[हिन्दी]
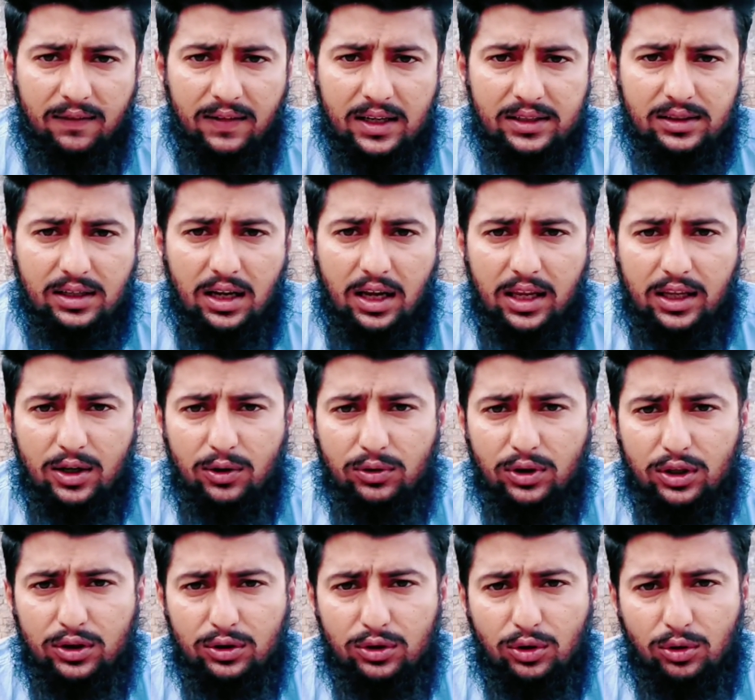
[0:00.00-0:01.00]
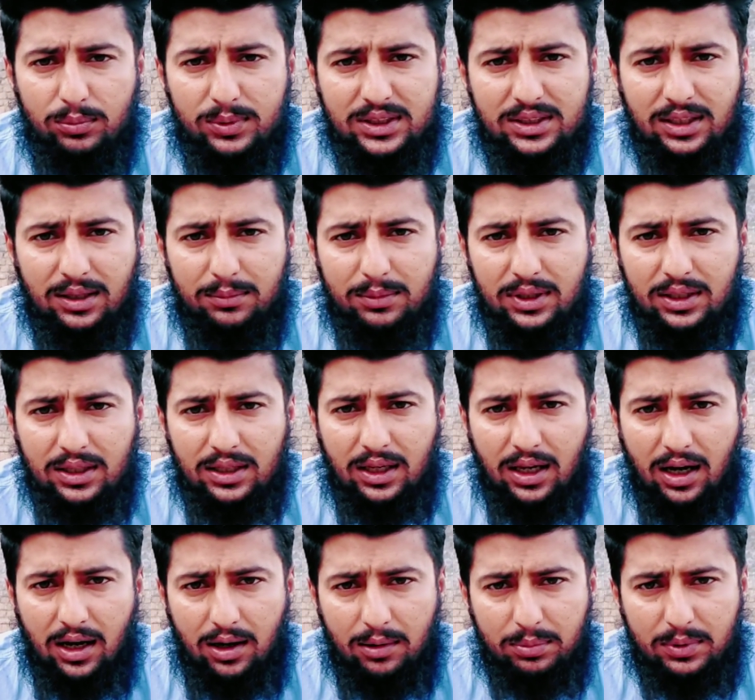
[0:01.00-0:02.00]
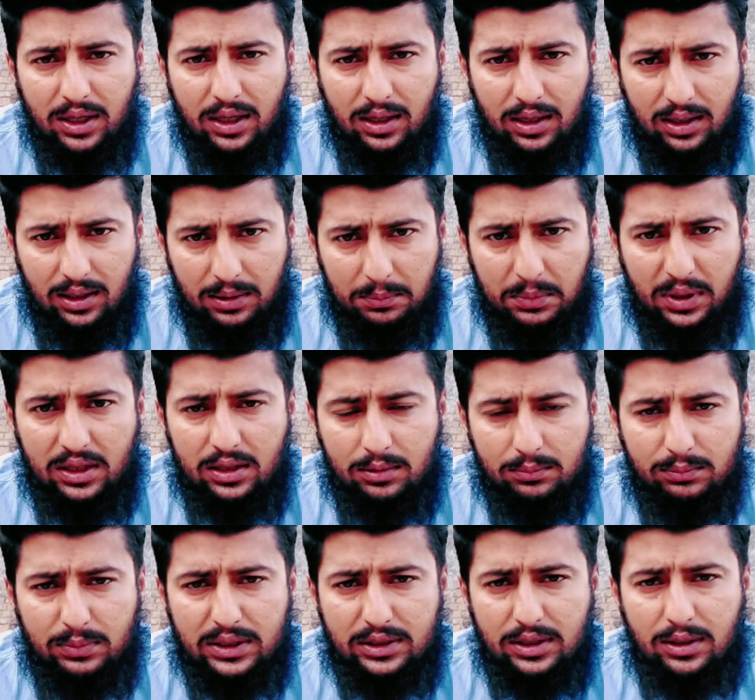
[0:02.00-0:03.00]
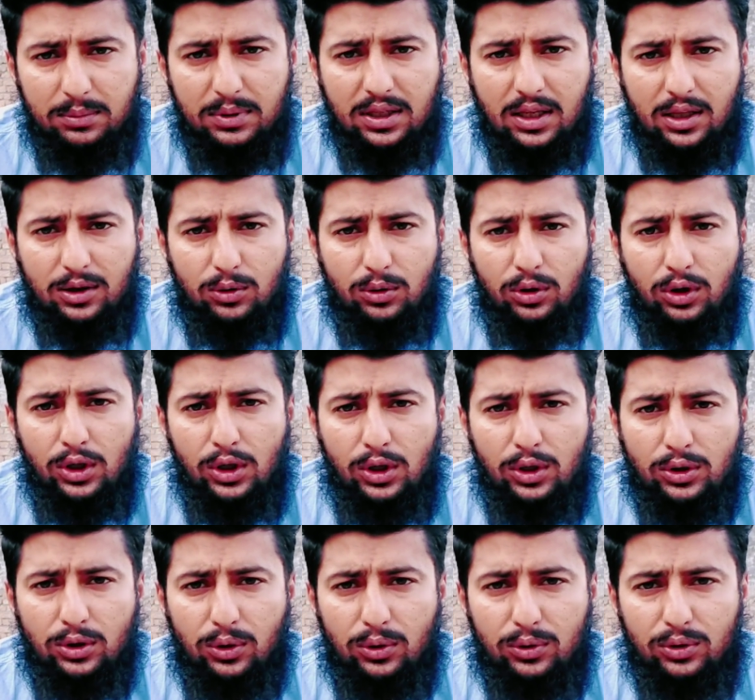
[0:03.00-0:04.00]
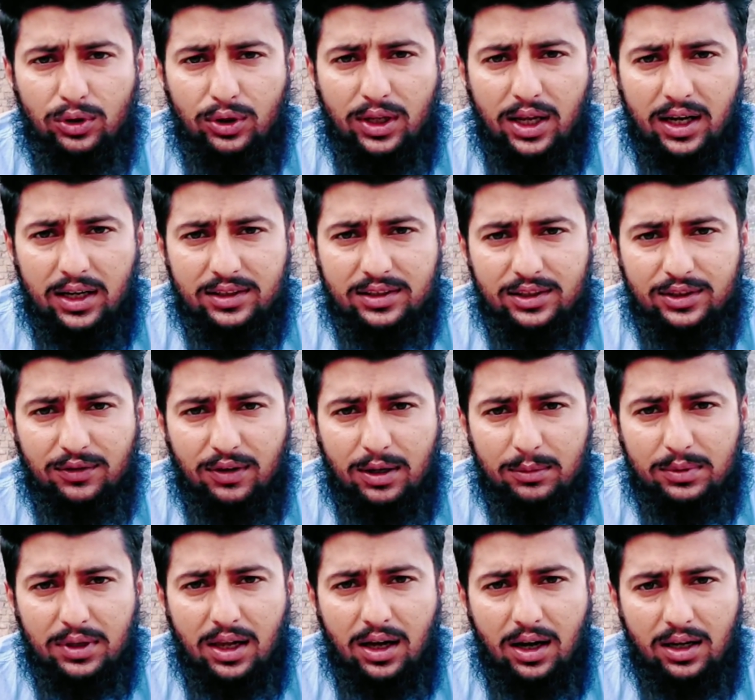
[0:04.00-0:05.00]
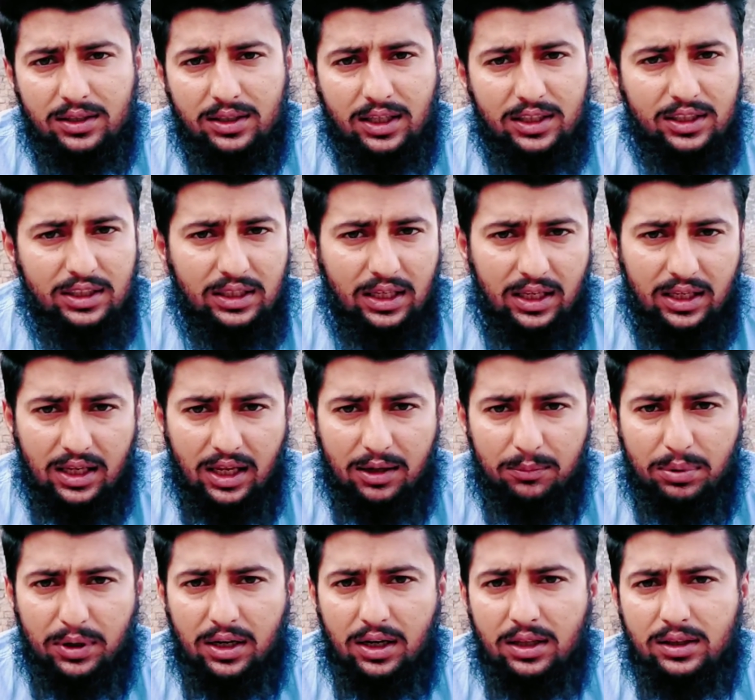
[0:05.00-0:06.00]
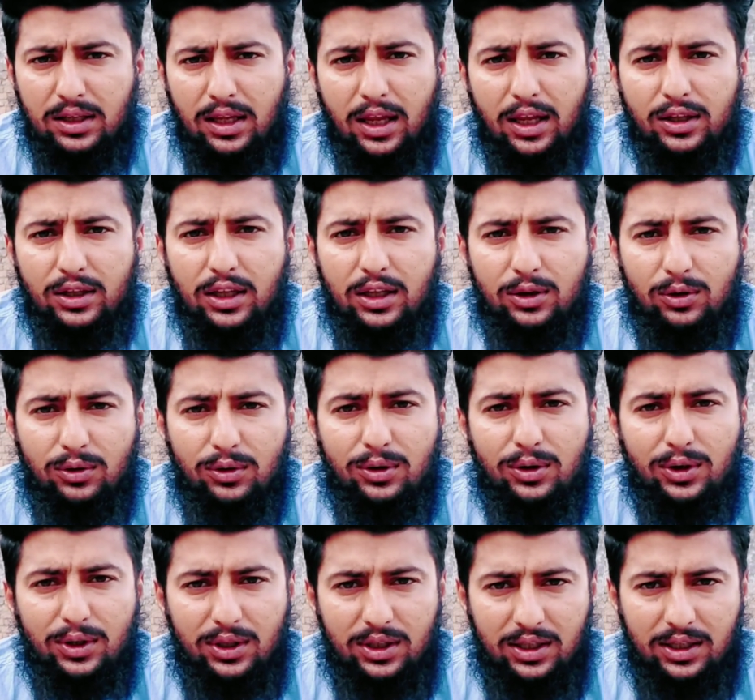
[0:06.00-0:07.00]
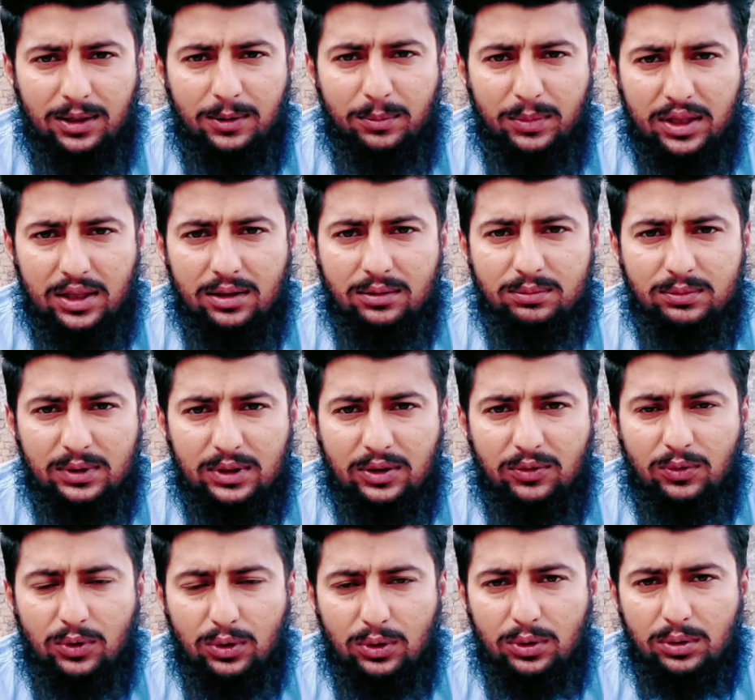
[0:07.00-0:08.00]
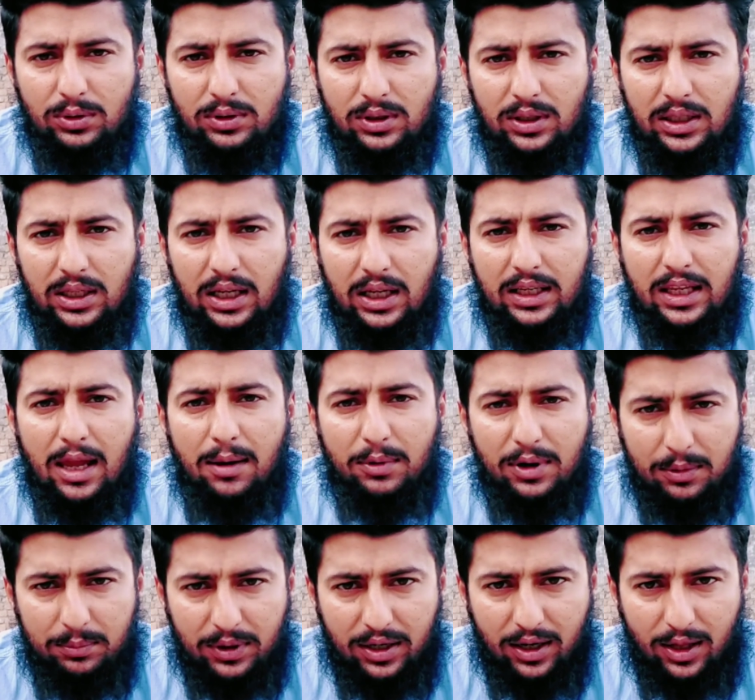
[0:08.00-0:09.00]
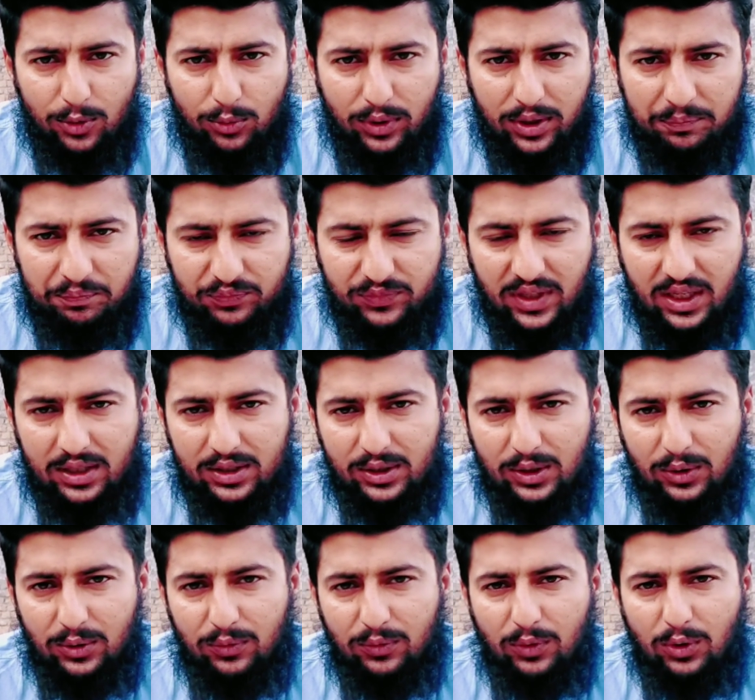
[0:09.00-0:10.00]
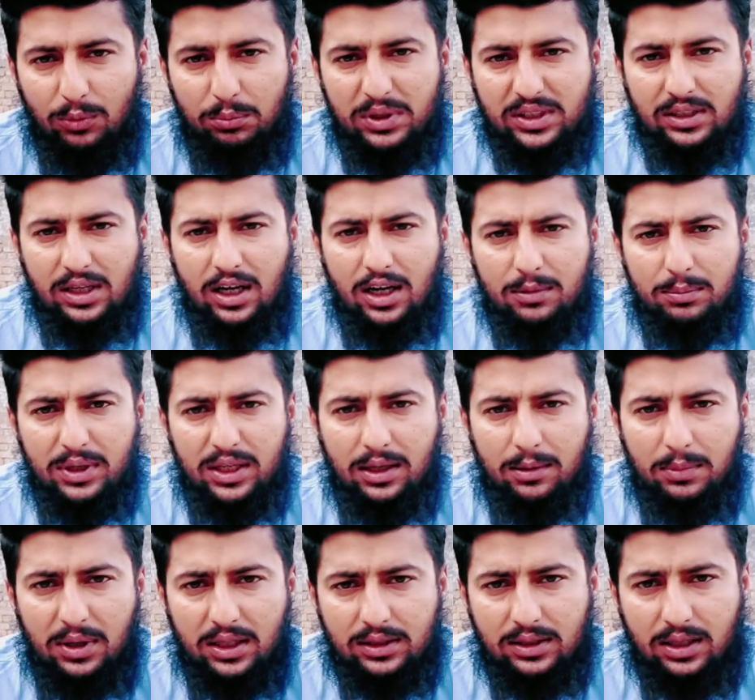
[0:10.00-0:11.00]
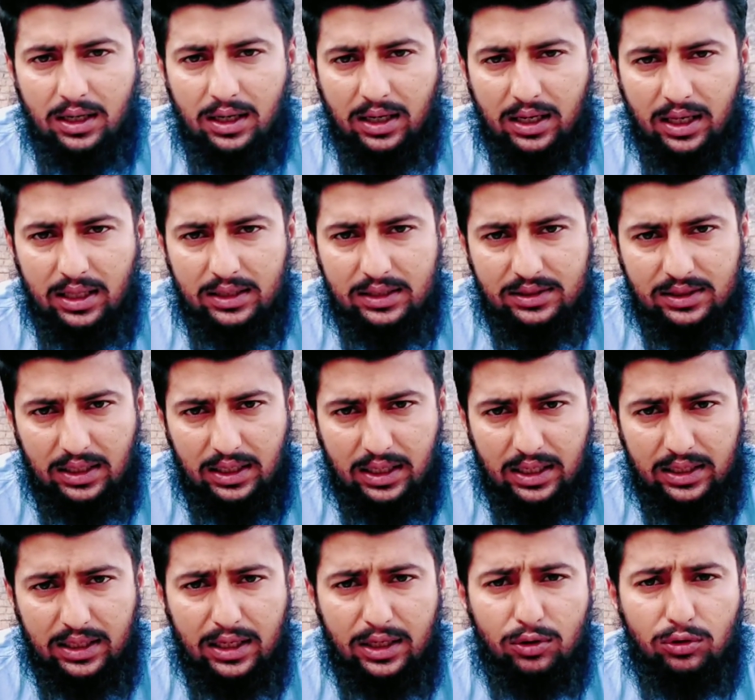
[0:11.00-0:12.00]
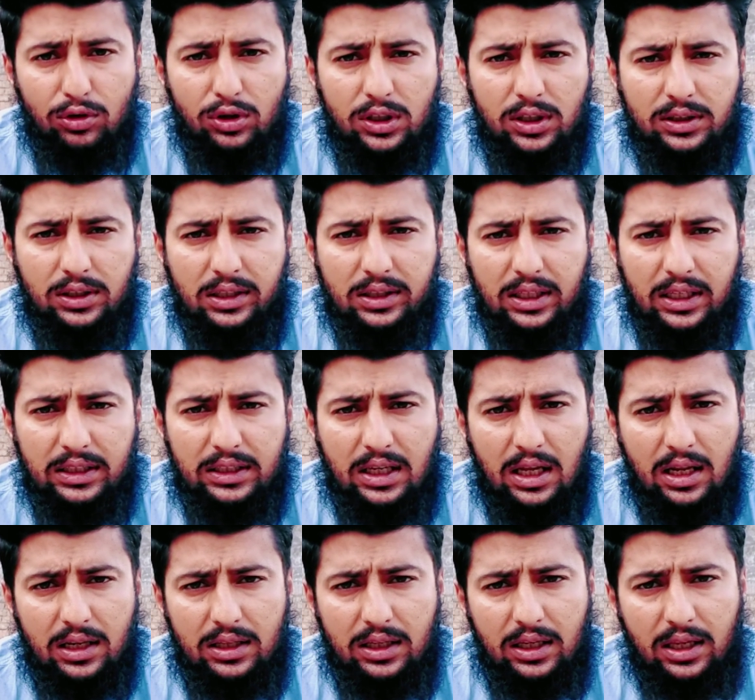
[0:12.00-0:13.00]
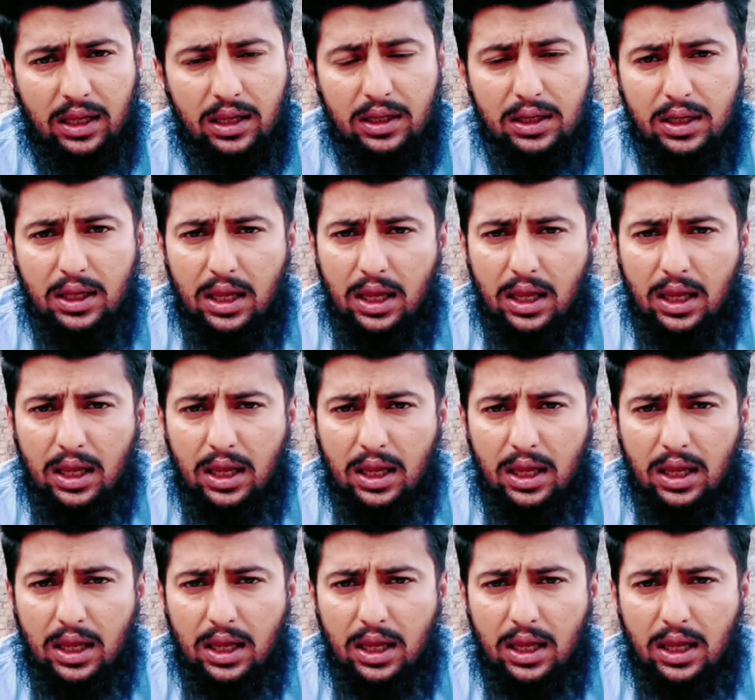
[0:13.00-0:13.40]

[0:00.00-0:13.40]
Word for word: आवाज़ लगाई कि उनके तो दो बच्चे भी आपके मतलब बच्चे भी हैं दो तो उन्होंने आगे से जवाब दिया हाँ जी हाँ जी यहीं कहीं फिर रहे थे एक ने तो आ, मतलब वो कैमरा पकड़ा हुआ है तो वो मजाक में ये बात कहते चले गए यानी उन्होंने तरतीद कर दी कि